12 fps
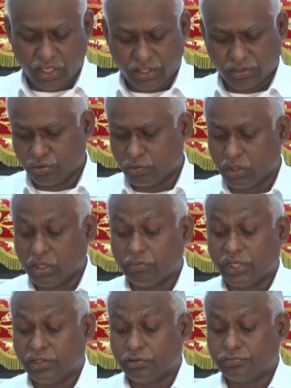அறிந்து கொள்ள
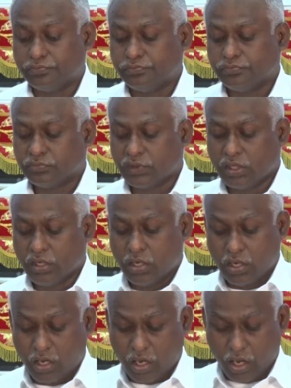வேண்டும்
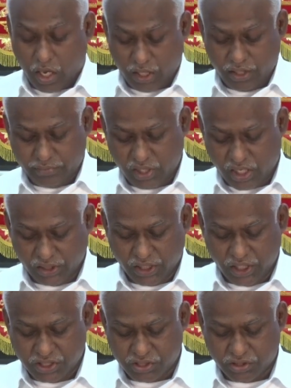ஆண்டவராக
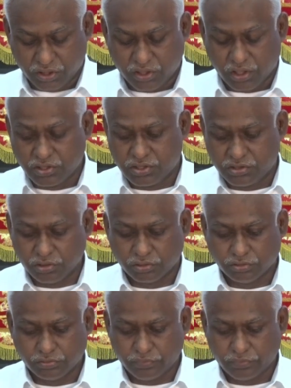இயேசு கிறிஸ்து